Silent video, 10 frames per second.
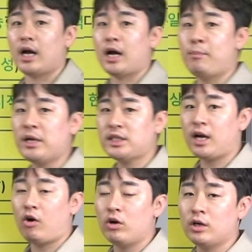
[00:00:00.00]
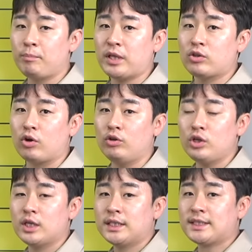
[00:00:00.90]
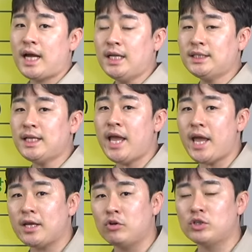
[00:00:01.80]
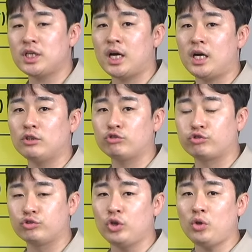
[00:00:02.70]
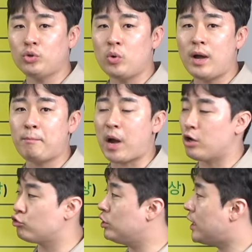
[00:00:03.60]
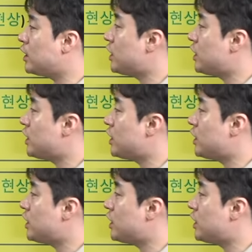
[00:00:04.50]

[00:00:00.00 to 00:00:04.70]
앞에 제가 언급했던 상승의 에너지가 수년 동안 방출되는